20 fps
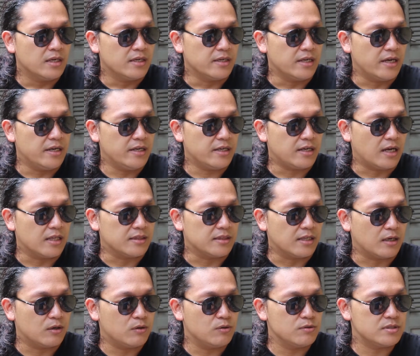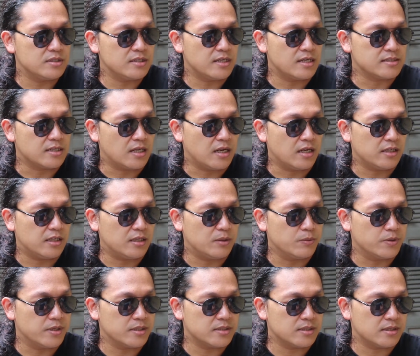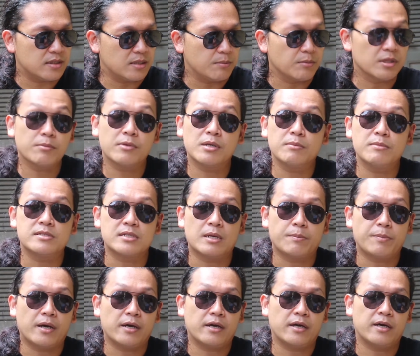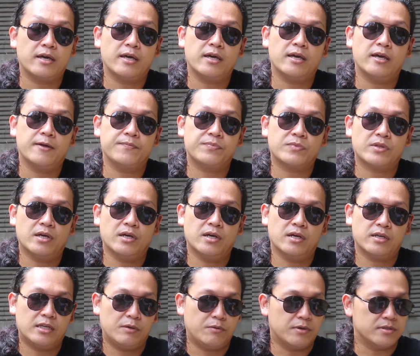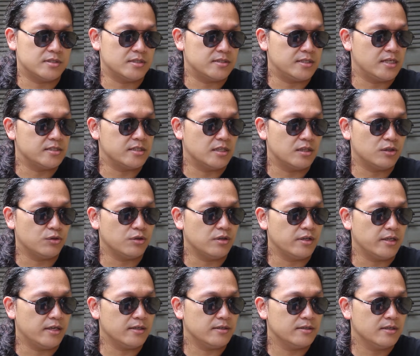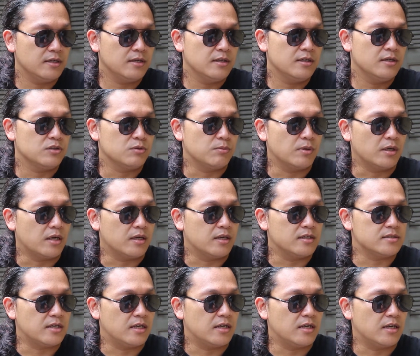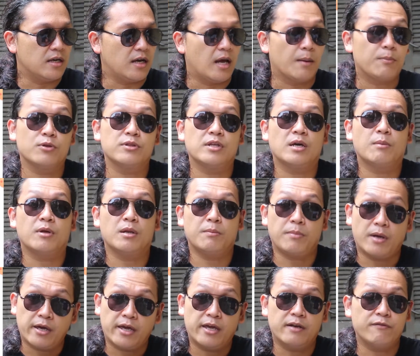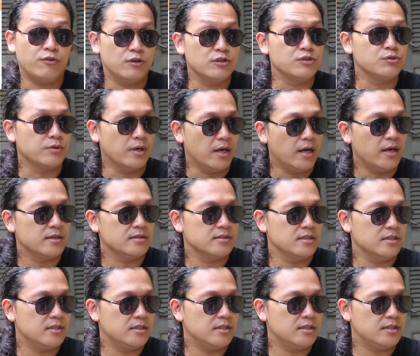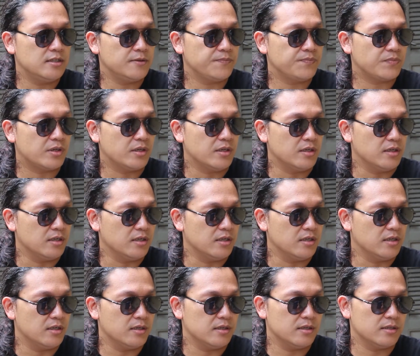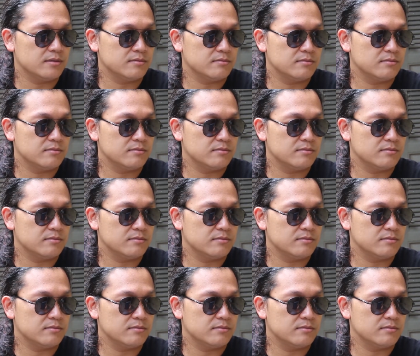Nah, ini kata kuncinya sekarang keyword. Teman-teman bisa pakai uh, keyword suggestion tool ya. Cuman karena saya nguploadnya kemarin pakai handphone juga, jadi uh,